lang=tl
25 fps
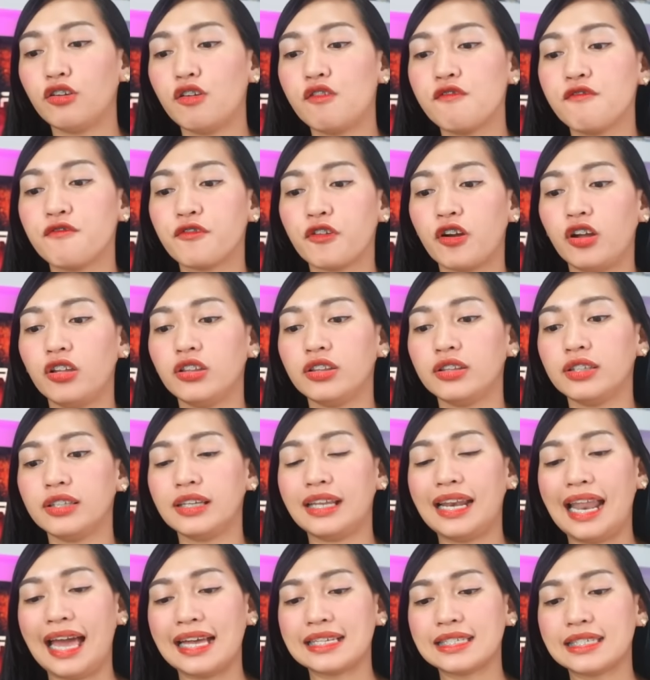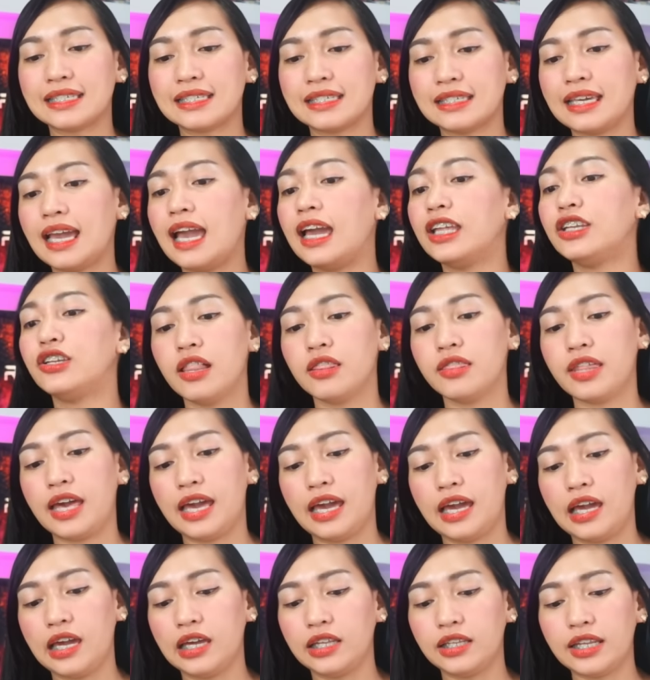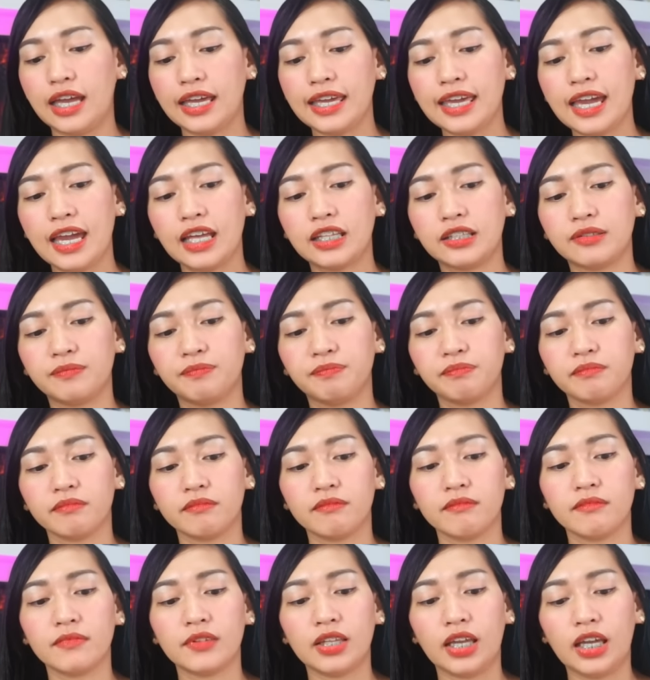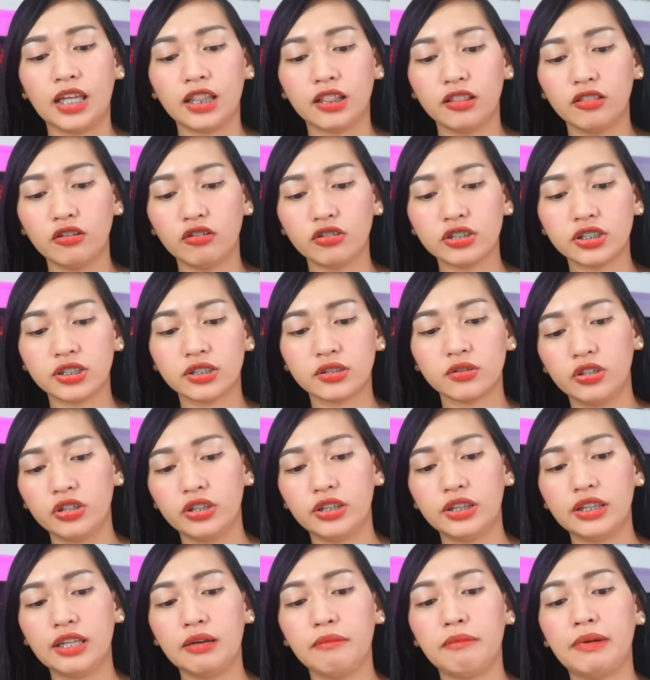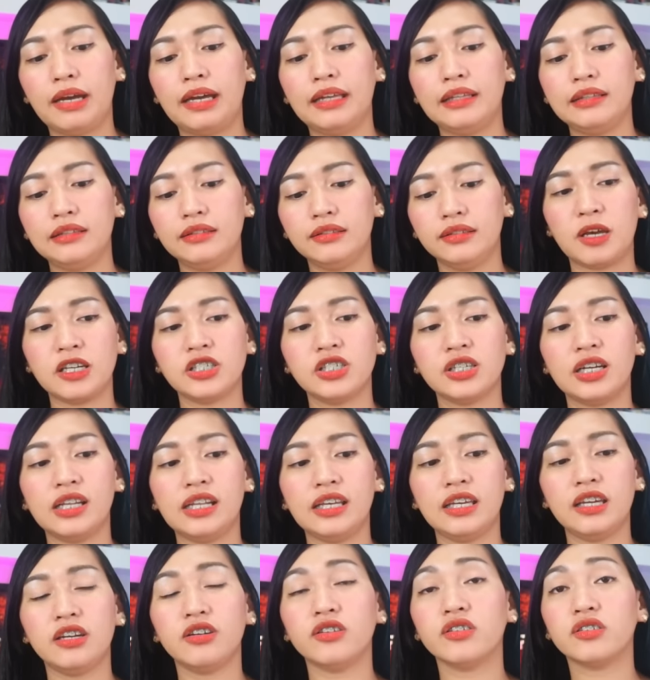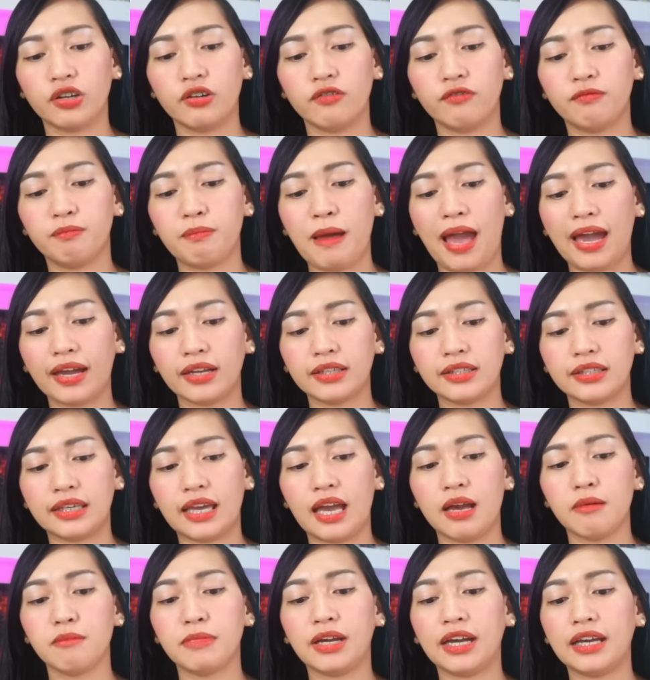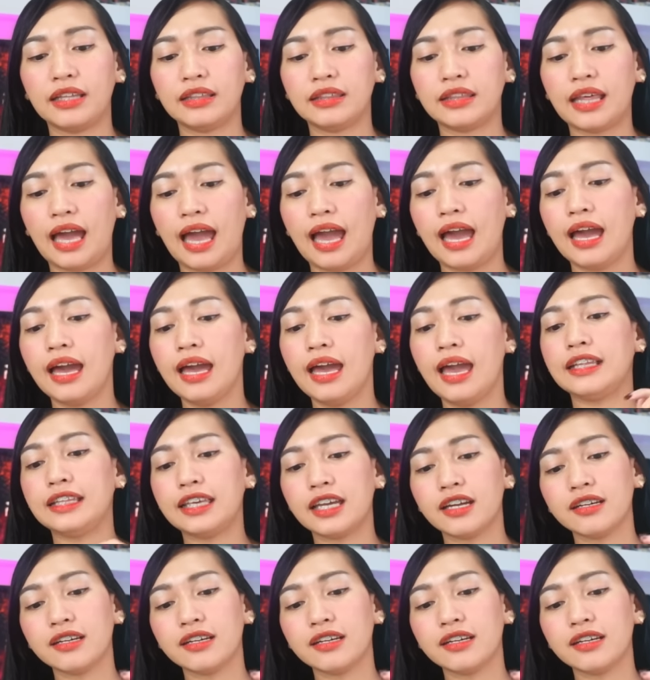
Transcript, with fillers: yung front glass niya. Then, ayan, It looks good naman, especially yung curve back niya, maganda. And